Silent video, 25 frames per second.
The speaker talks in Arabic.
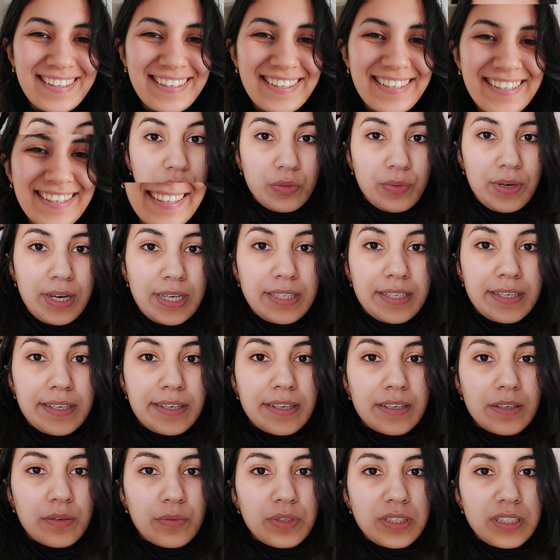عندي واحد
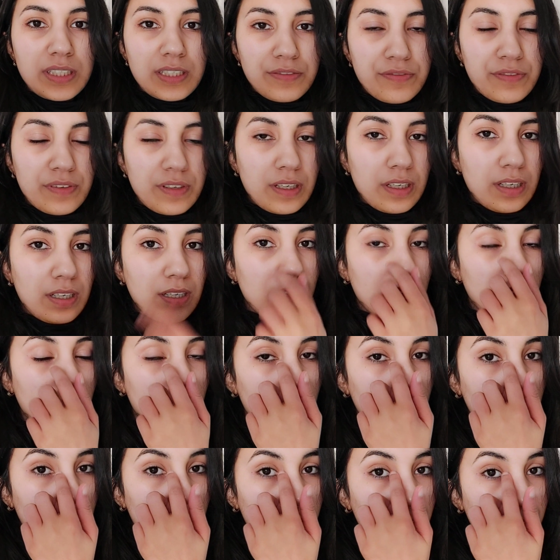الروينه في
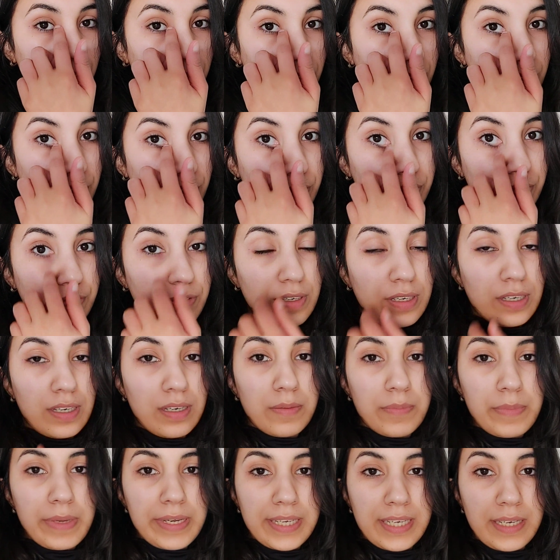في
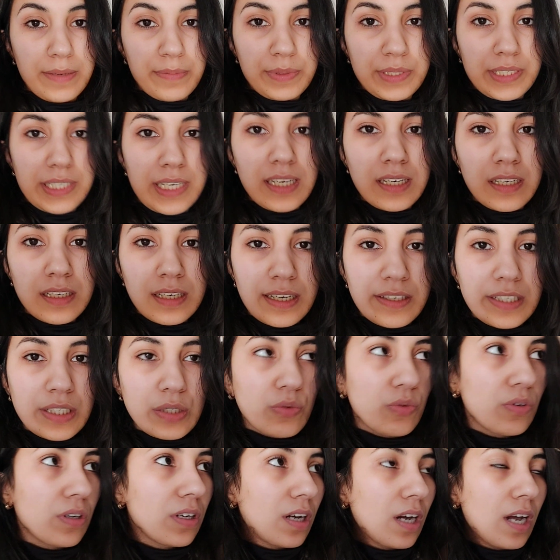الميكاب ديالي عرفتي
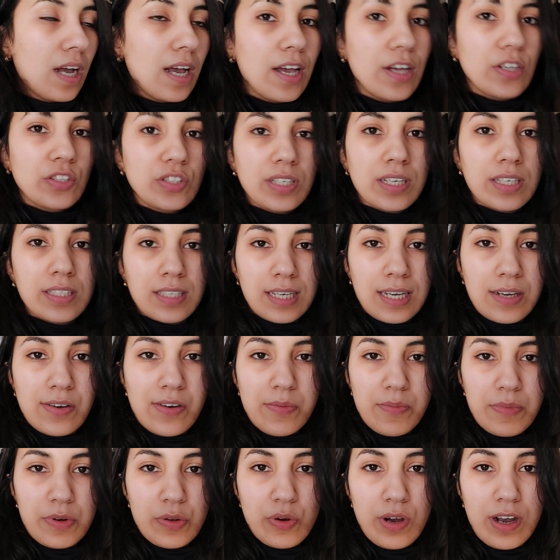كل حاجه
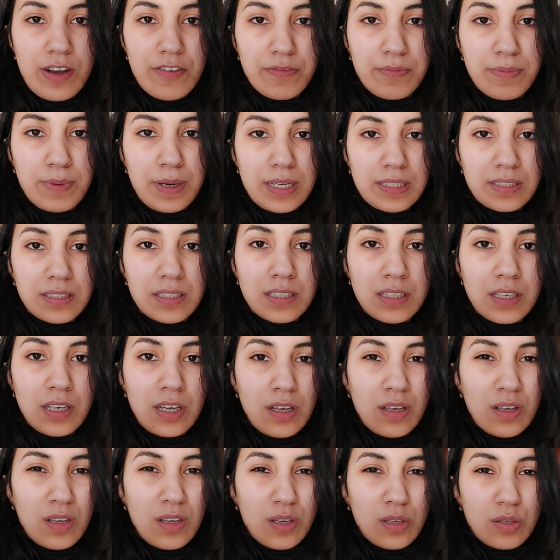كتلقاوها مليوحه في بلاصه
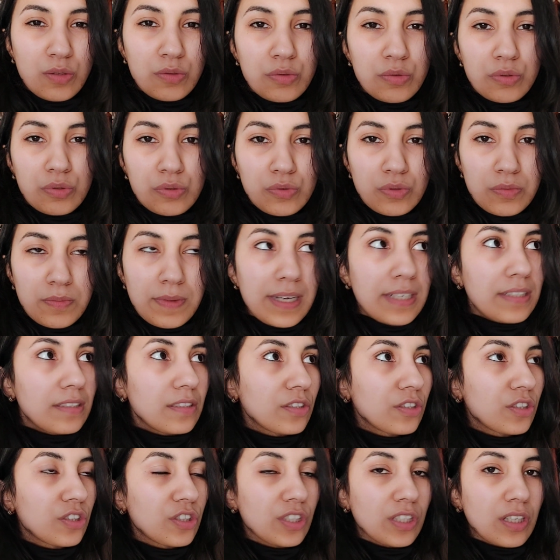سورتو ما
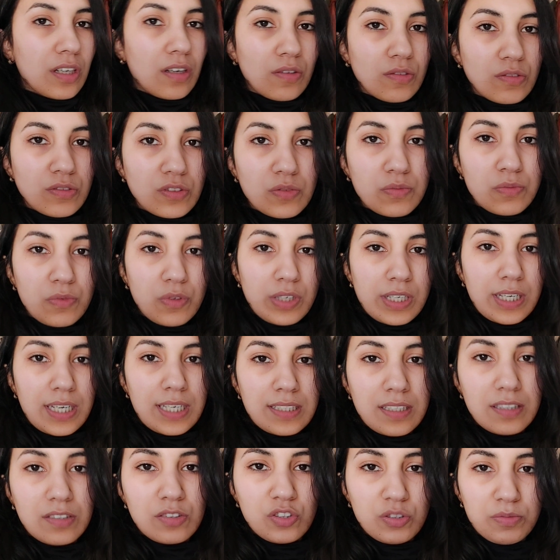عنديش شي رونجمون
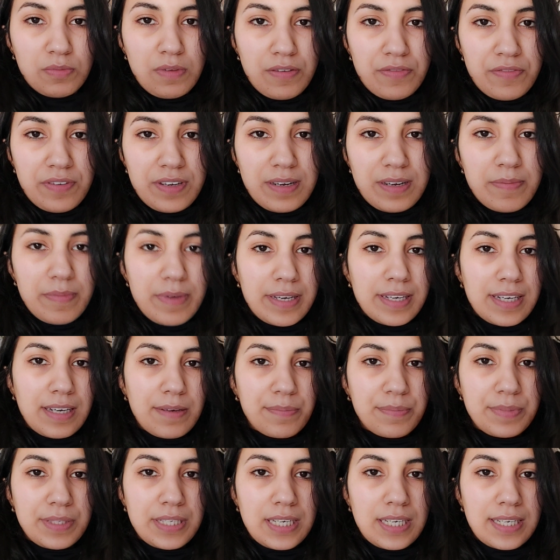نقدر نجمع فيه
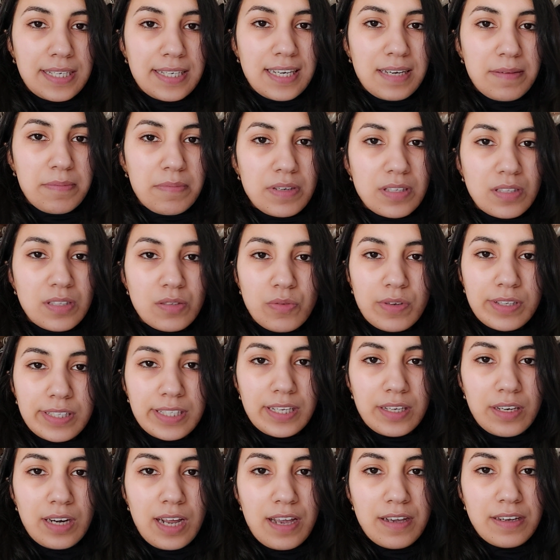الميكاب ديالي كامل سواء
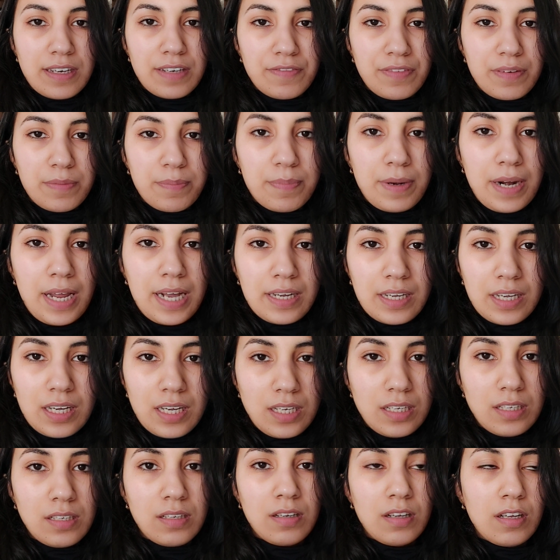دايراه هنا في
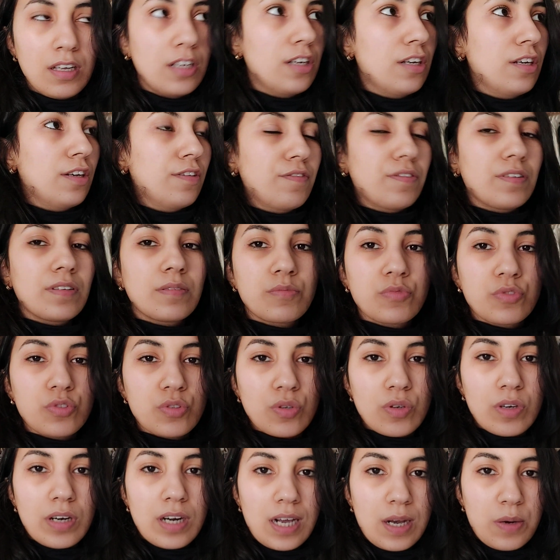البلاكار في
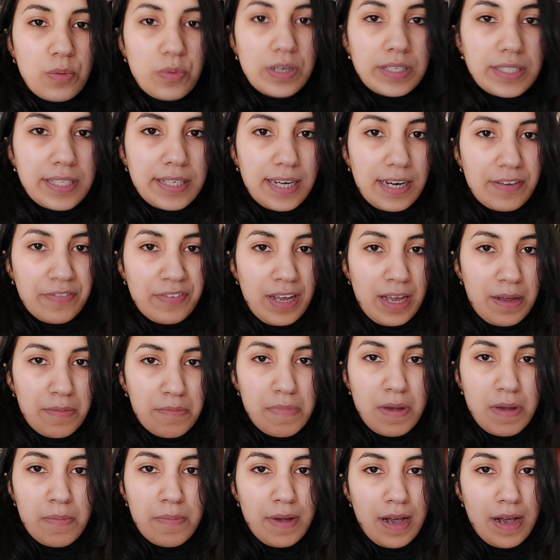المجوره اولا دايراه في
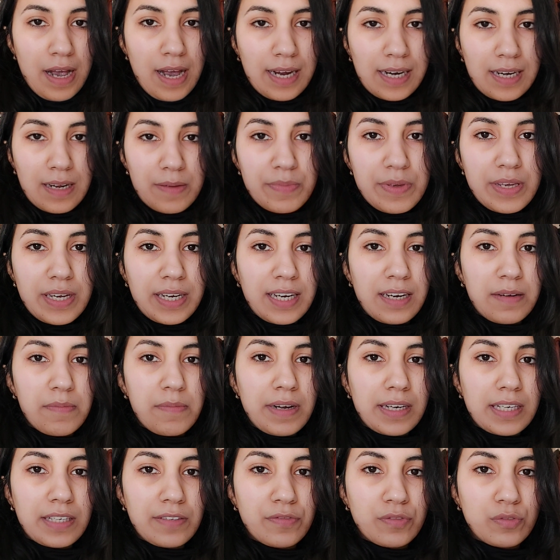الحمام مع اغلبيه
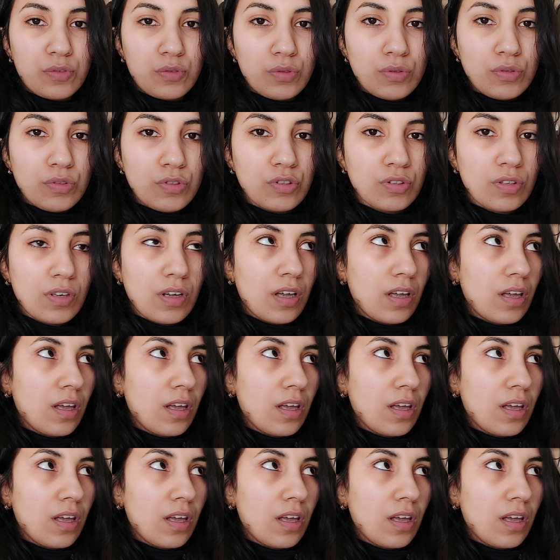كنماكي في الدوش